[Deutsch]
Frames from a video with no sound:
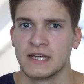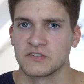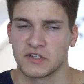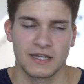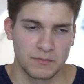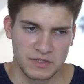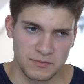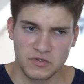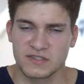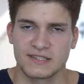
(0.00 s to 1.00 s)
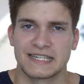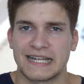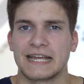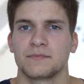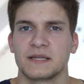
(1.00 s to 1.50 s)
sondern die müssen sich
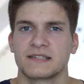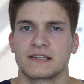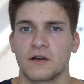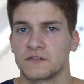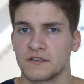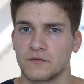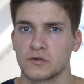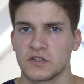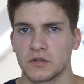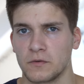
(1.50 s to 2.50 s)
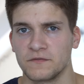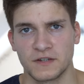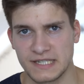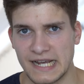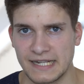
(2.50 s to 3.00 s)
gleichmäßig auf den Flugzeugrumpf
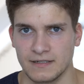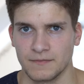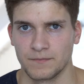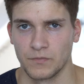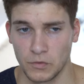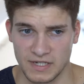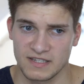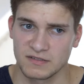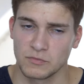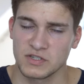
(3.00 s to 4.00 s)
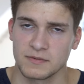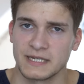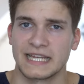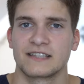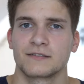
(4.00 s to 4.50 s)
verteilen. Und das musste
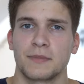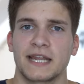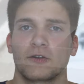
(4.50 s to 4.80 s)
man jetzt bei